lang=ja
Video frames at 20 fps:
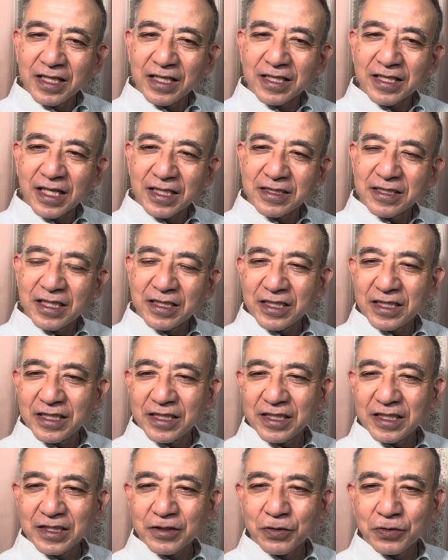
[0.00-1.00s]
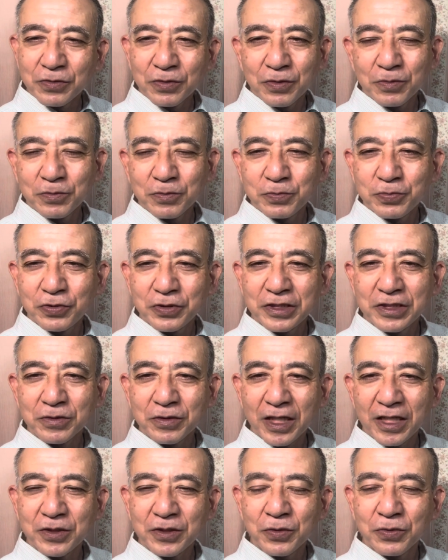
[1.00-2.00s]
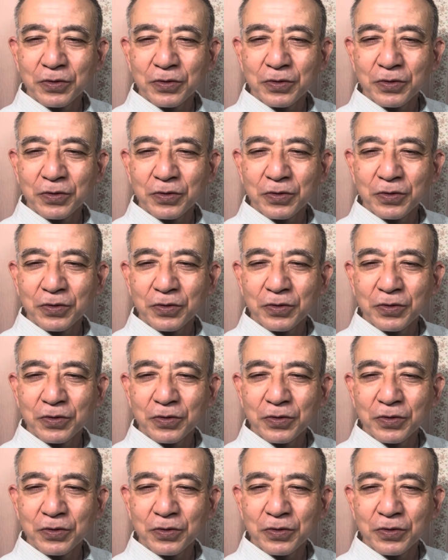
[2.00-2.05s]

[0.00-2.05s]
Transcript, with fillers: 完全に、このプーチン大統